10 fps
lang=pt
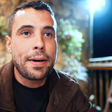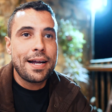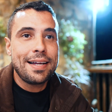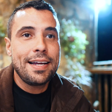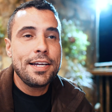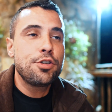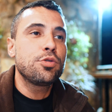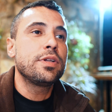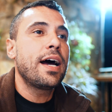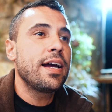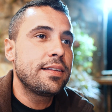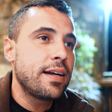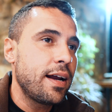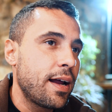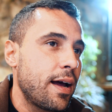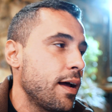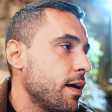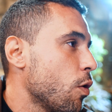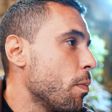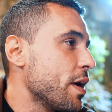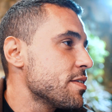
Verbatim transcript: para estudar e treinar com uma